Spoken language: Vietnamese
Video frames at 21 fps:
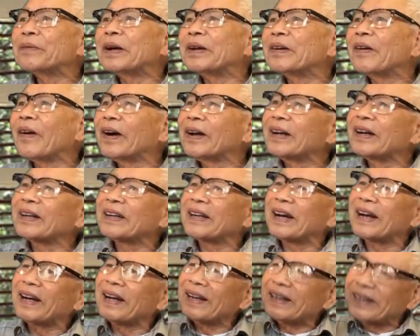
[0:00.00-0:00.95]
mới nói rằng
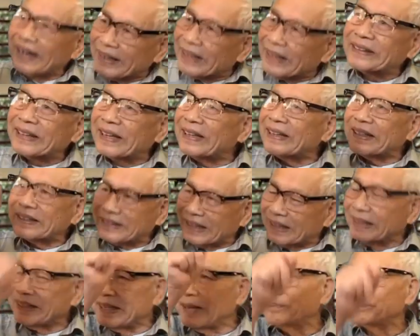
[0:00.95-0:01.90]
là lấy cái tên là
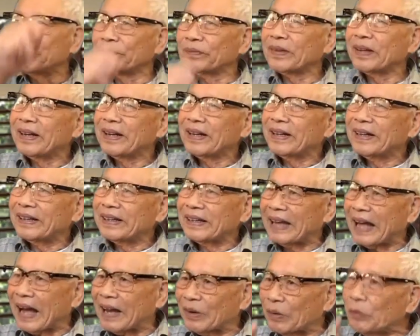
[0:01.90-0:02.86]
sách hiếm,
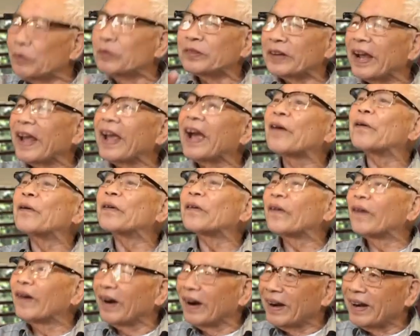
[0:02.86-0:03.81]
là đúng nghĩa của
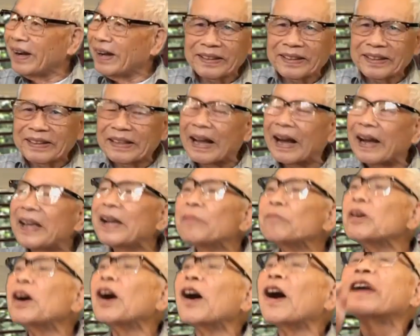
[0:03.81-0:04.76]
nó là
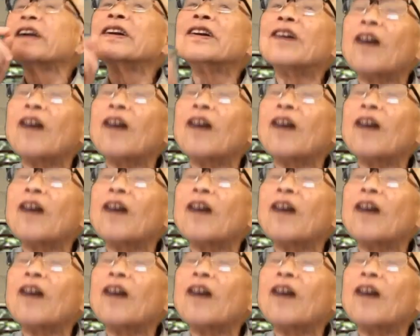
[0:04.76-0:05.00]
hiếm người